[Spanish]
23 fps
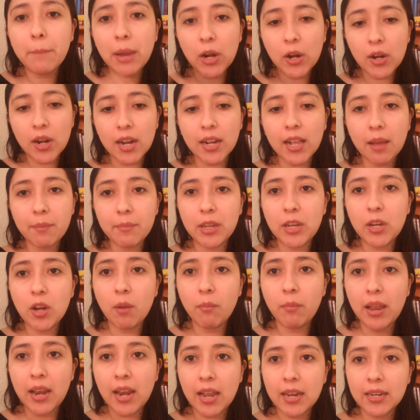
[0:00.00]
Pero en el
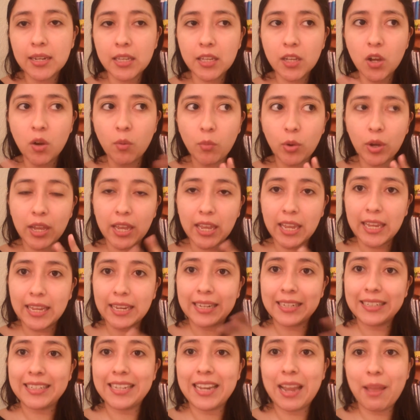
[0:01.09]
camino Melanie como
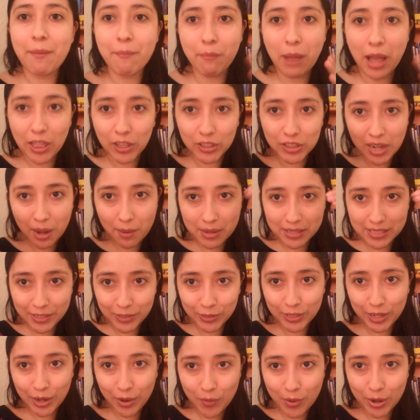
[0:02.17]
que le invade a través de
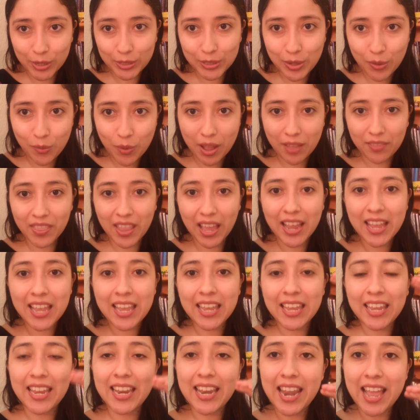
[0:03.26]
los recuerdos de Wanda
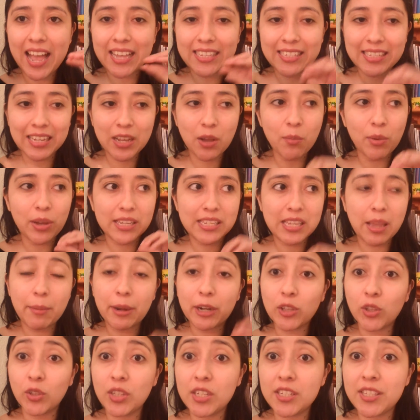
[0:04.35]
y le hace como que
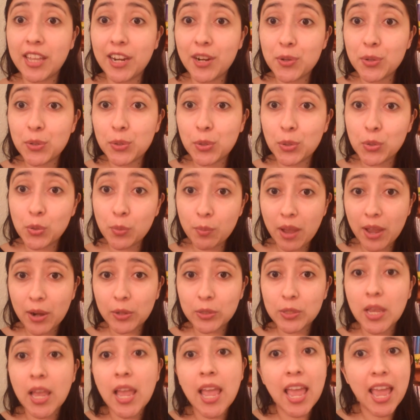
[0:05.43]
saber dónde están esos dos
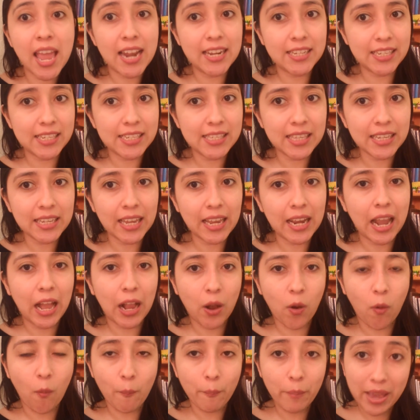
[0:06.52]
humanos. El chiste es que
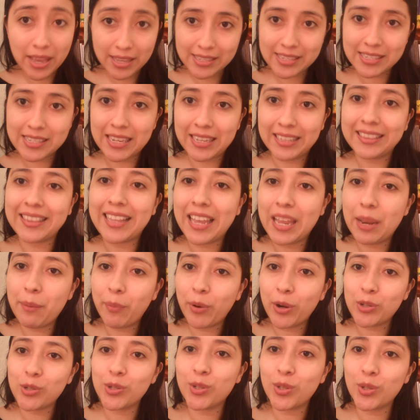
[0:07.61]
la convence de ir
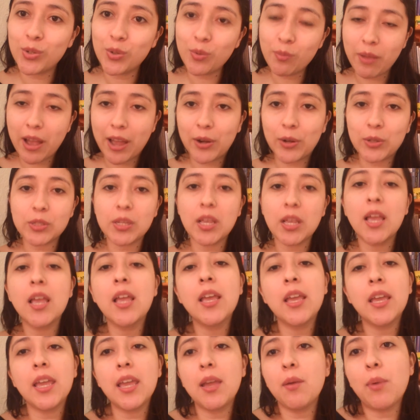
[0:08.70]
por esos dos humanos,
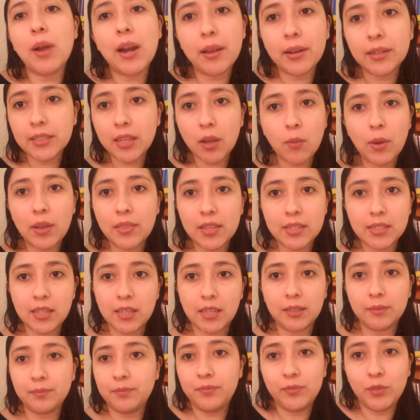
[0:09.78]
igual a vez es que Wanda
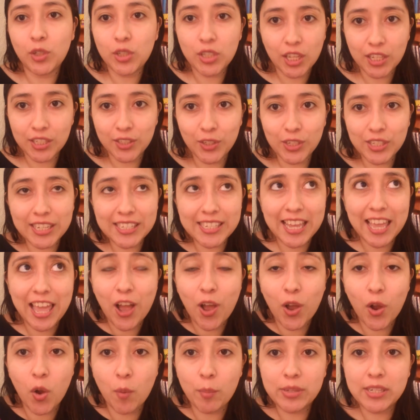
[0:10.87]
se, no sé, no es que se haya
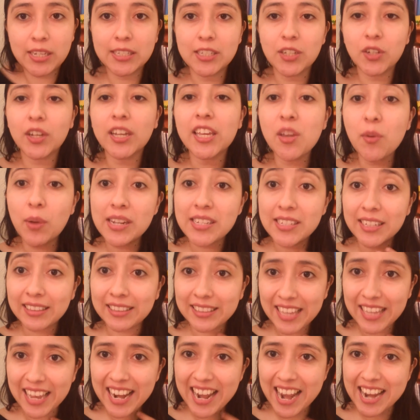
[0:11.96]
dejado convencer, sino que igual
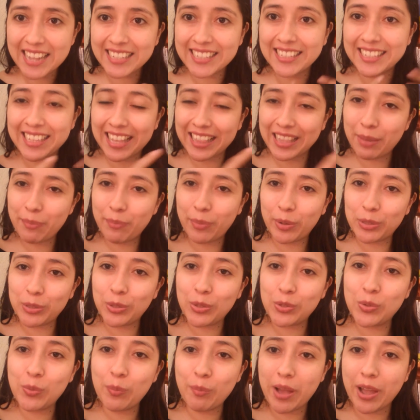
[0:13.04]
sentía la necesidad de ir por esos
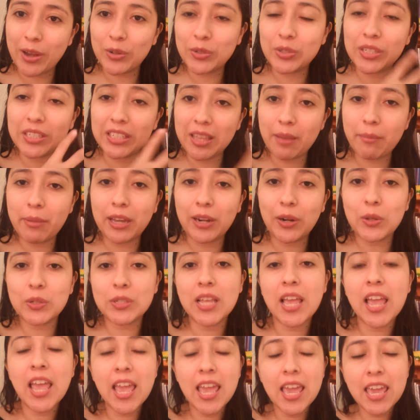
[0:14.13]
dos humanos y de
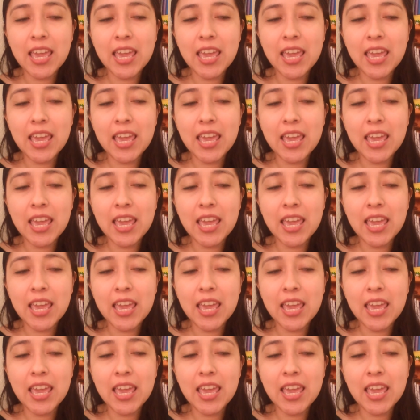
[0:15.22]
verlos